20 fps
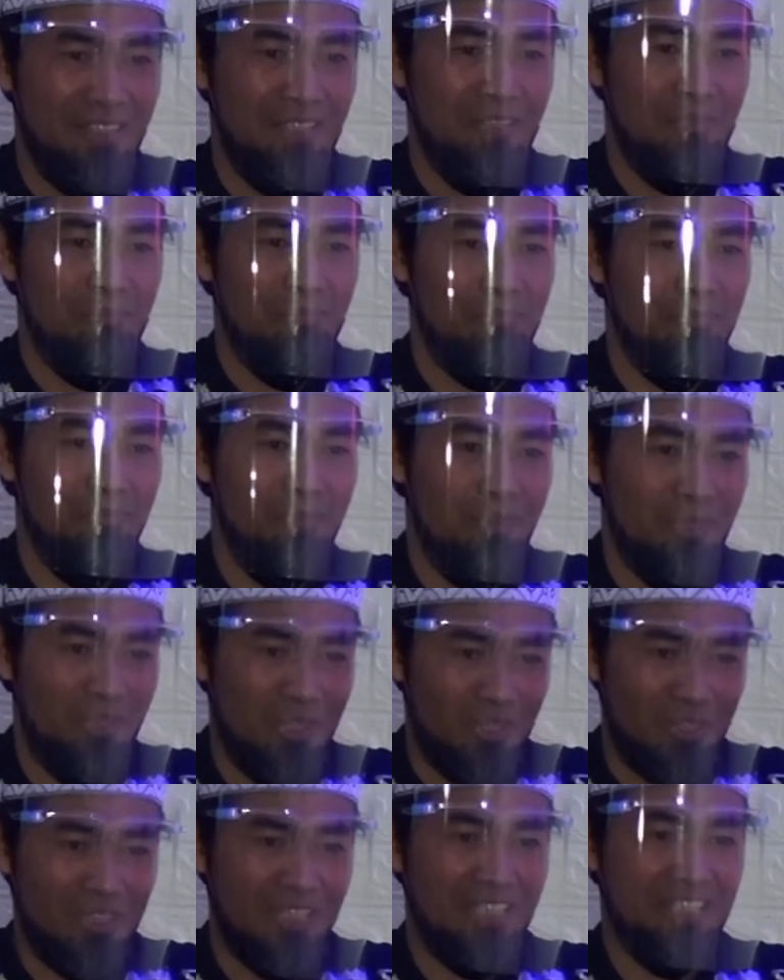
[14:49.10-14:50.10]

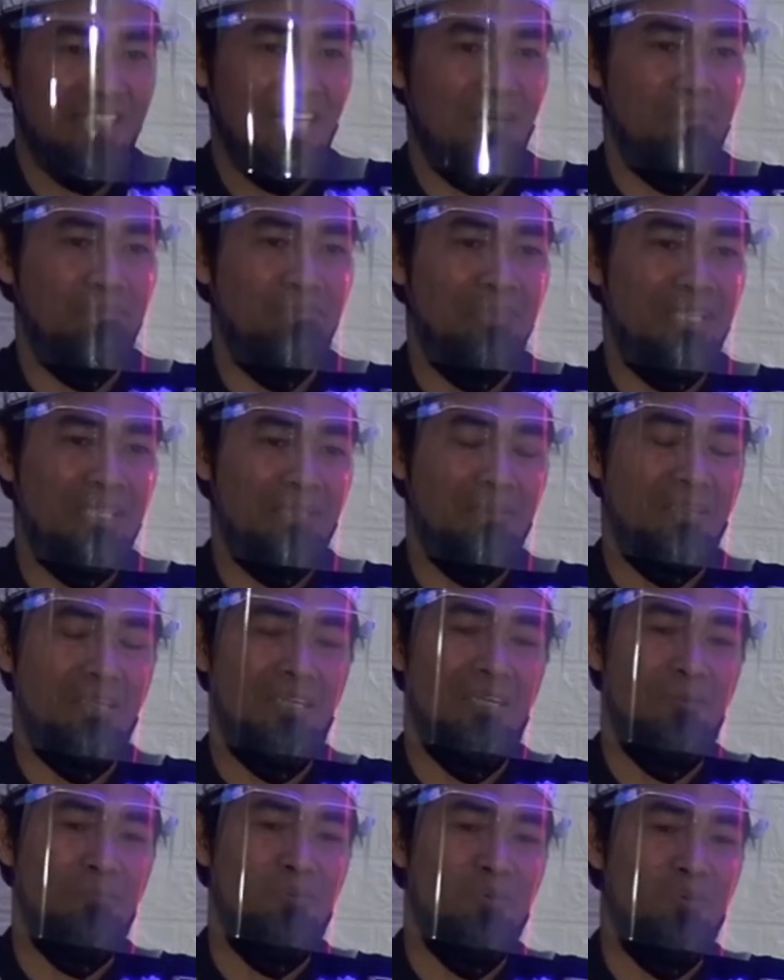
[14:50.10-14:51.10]
Mulut di samping
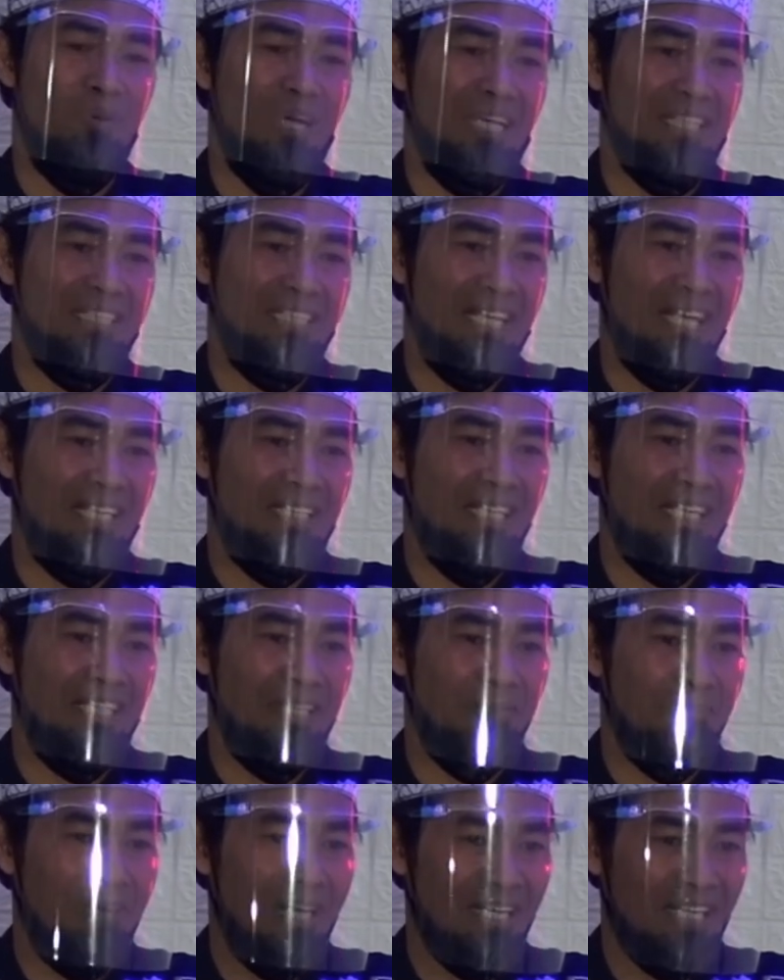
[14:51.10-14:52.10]
eh, puasa dari
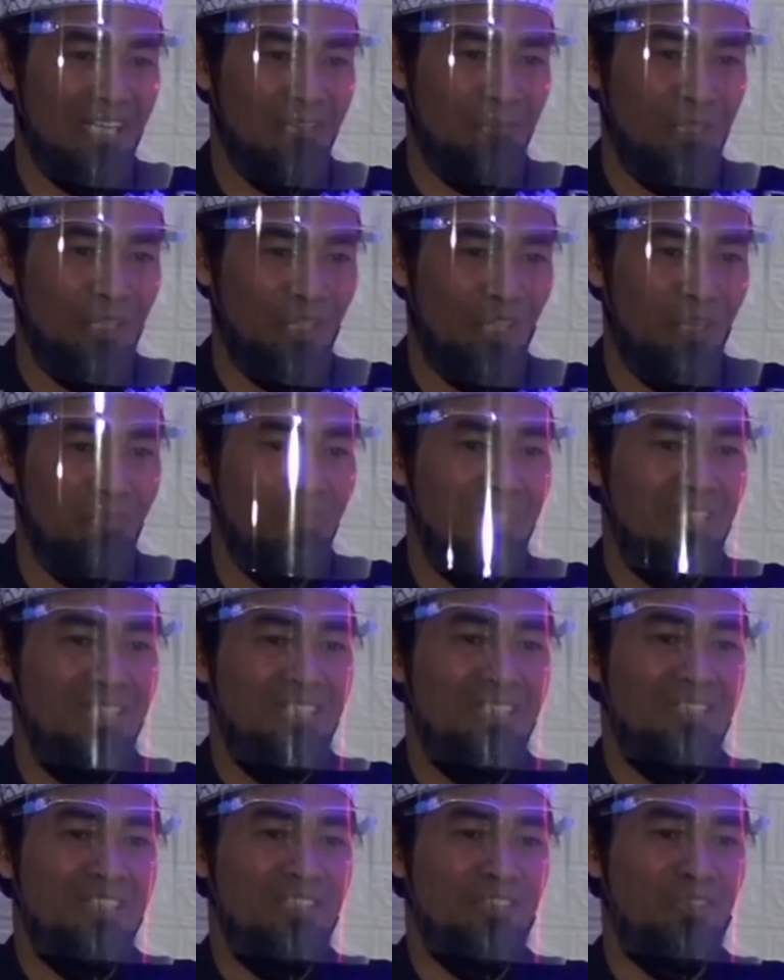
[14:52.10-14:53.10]
makan minum
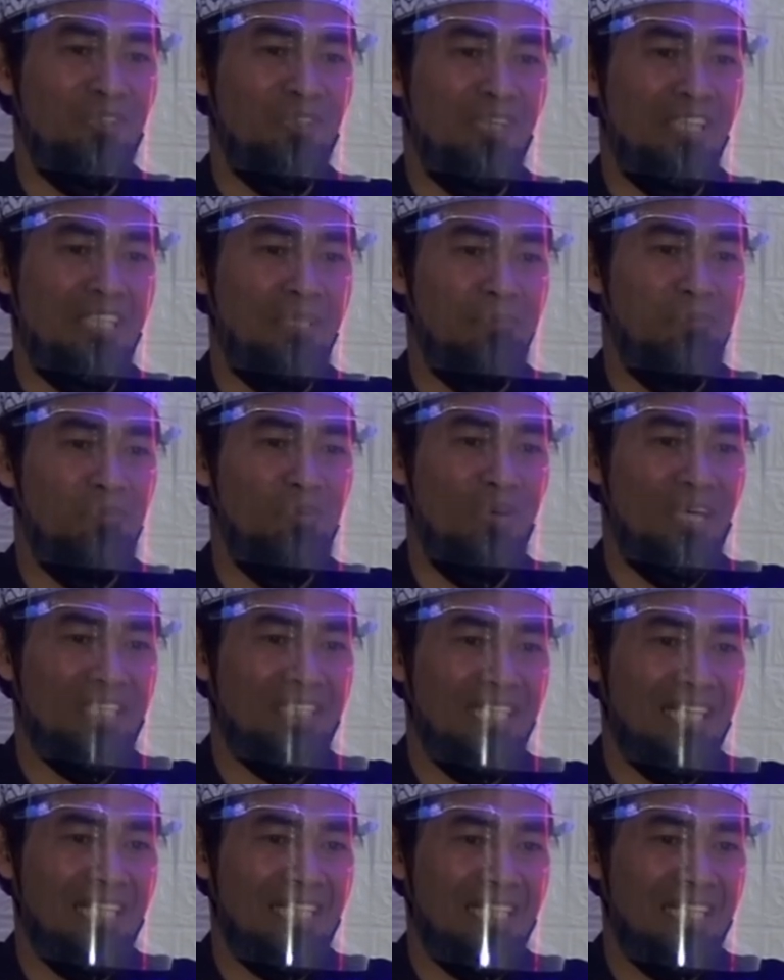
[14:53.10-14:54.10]
juga
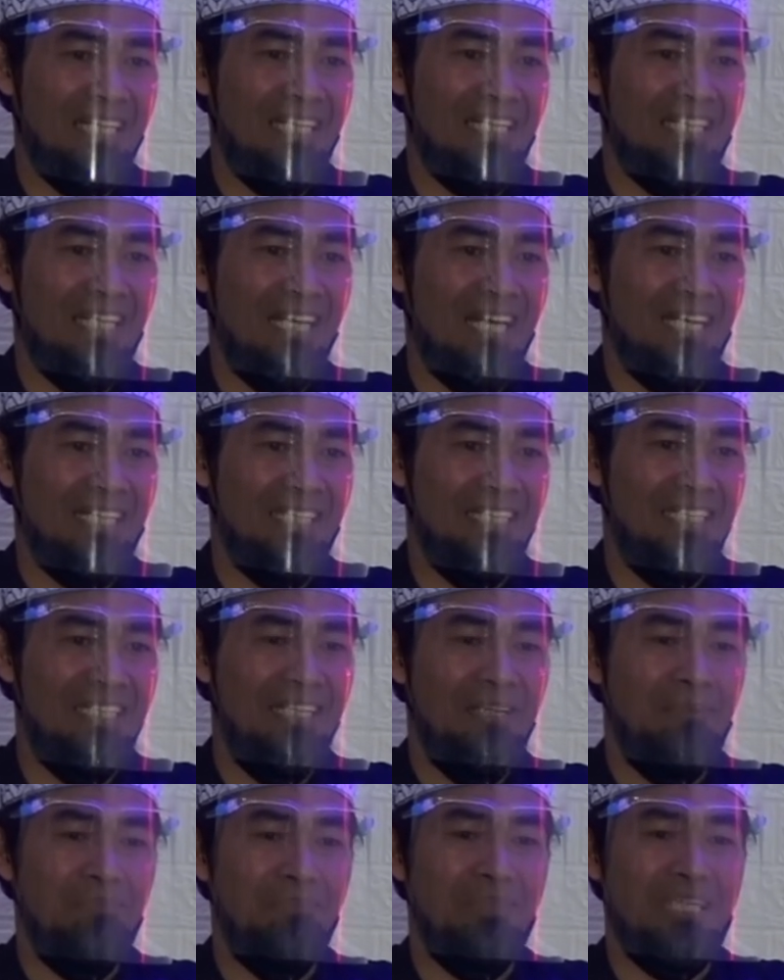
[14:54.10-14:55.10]
dipuasakan dari
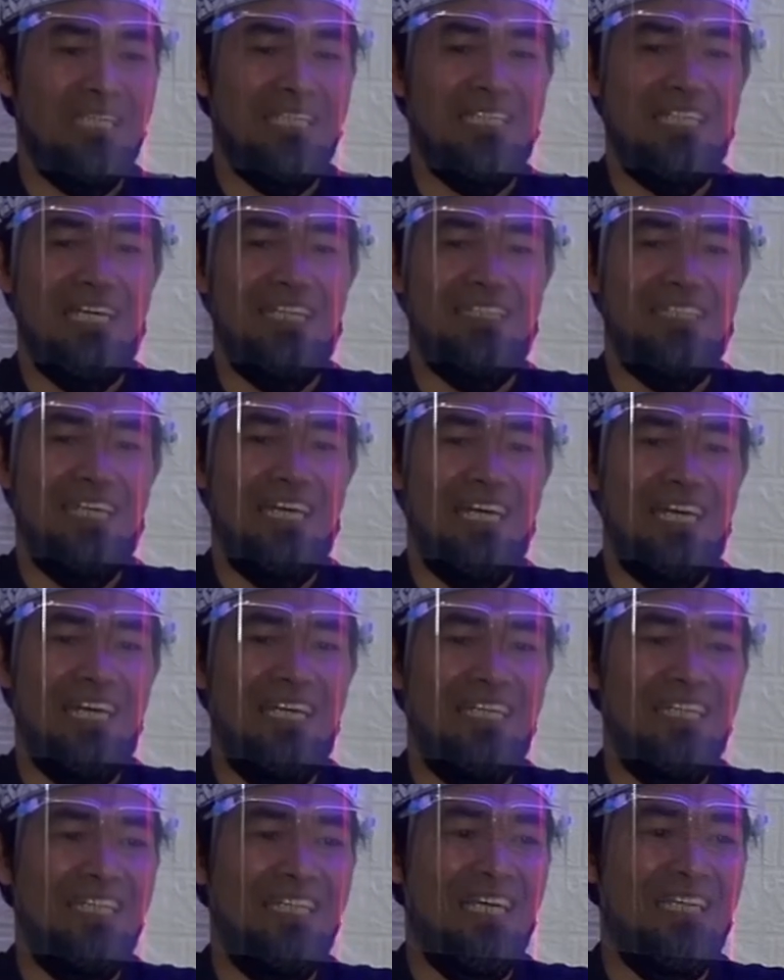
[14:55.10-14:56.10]
perkataan
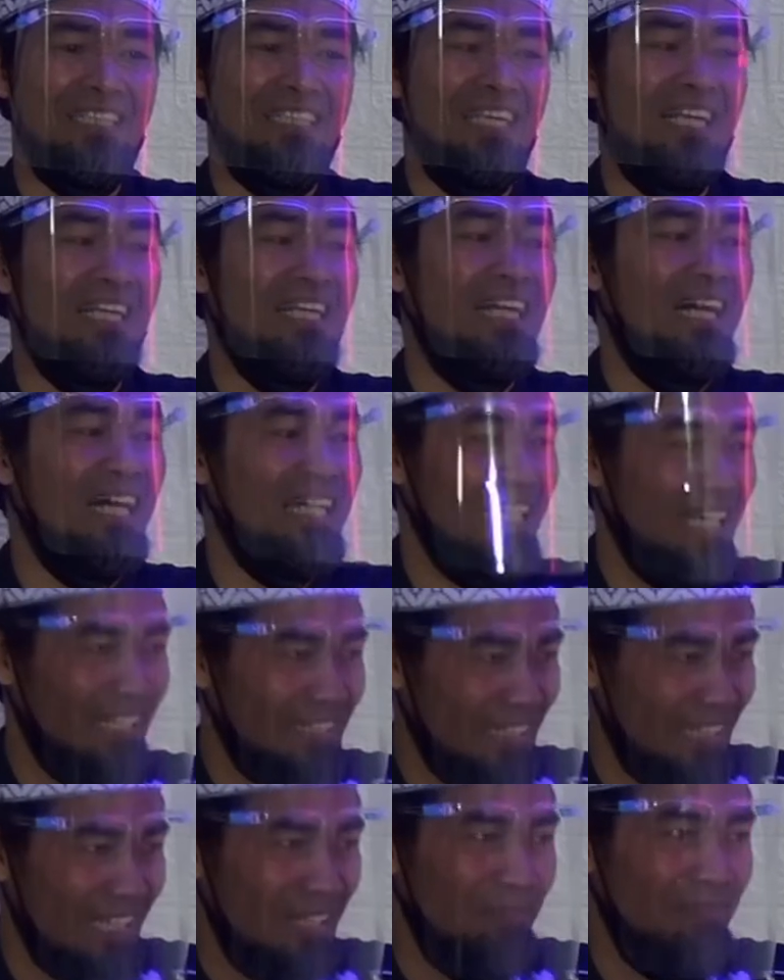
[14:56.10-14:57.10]
yang dilarang
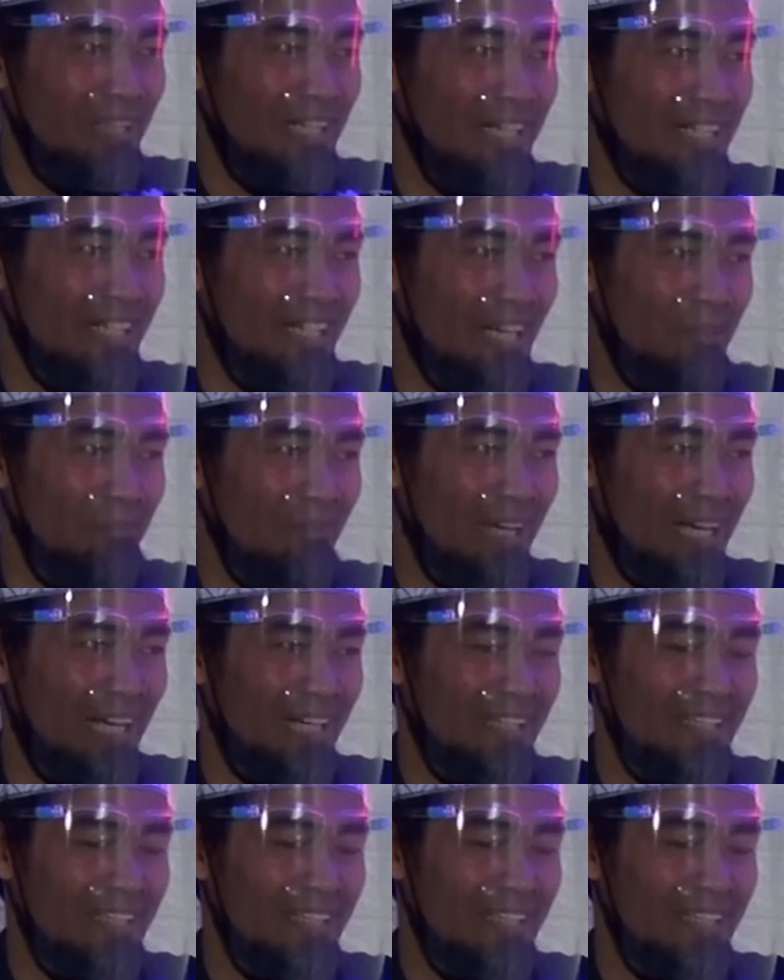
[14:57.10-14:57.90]
dalam agama.